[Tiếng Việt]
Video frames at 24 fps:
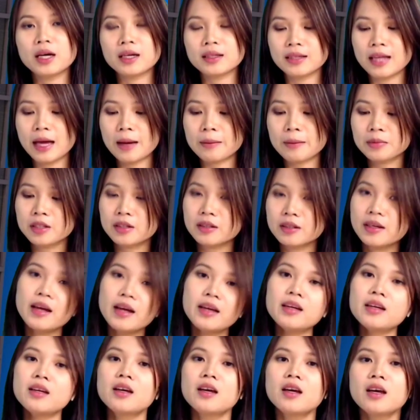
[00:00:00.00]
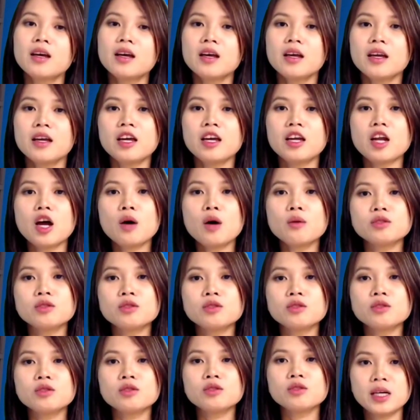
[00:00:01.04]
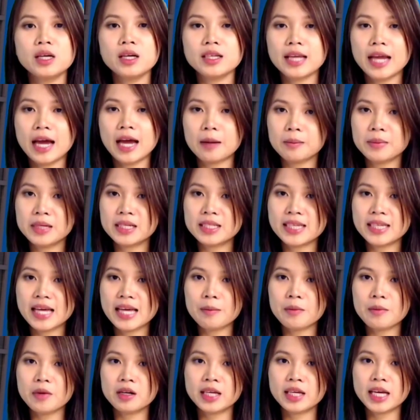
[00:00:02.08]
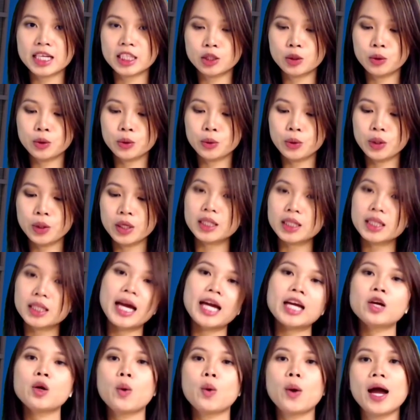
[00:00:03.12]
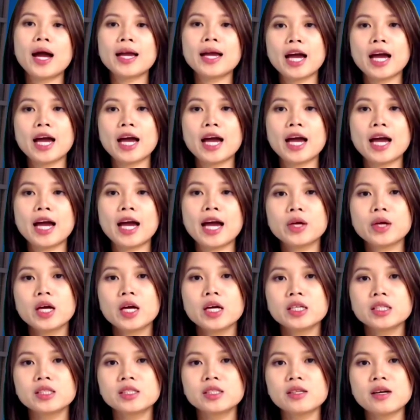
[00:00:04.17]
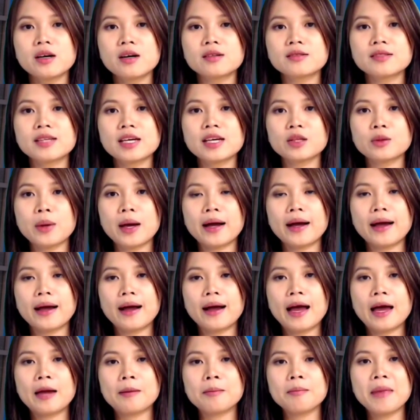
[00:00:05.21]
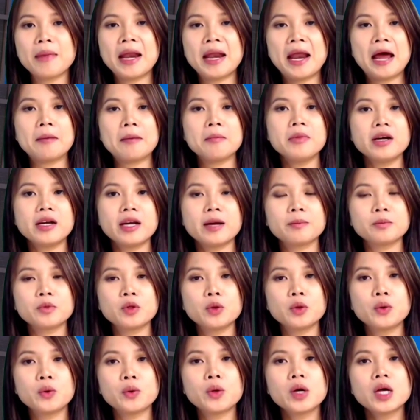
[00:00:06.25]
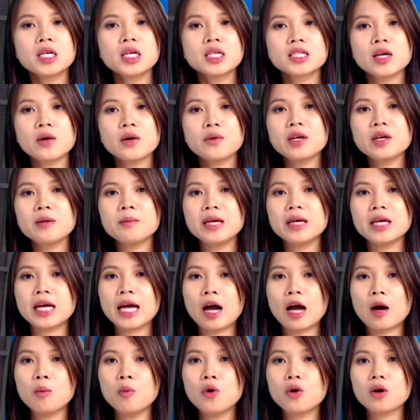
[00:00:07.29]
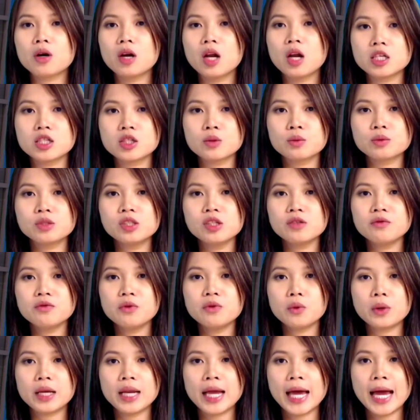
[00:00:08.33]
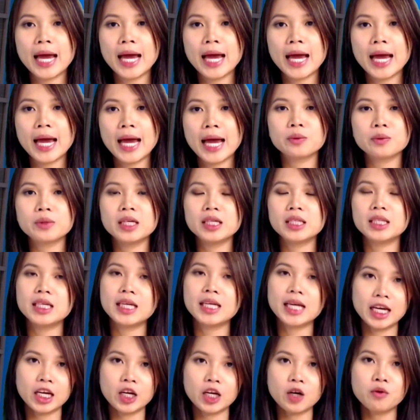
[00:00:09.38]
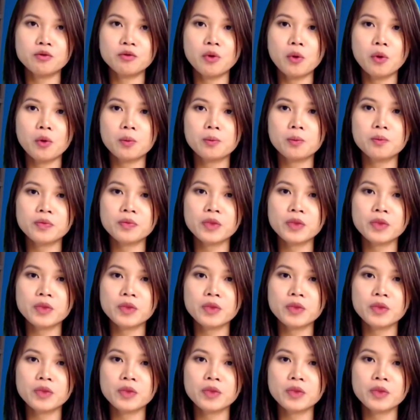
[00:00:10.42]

tháng 8 tới đây. Hiện ông Trương Duy Nhất đang bị giam ở nhà tù huyện Thanh Oai, Hà Nội cho ra tòa kháng án bản án 10 năm tù sau khi bị cáo buộc lợi dụng chức vụ quyền hạn trong khi thi hành công vụ.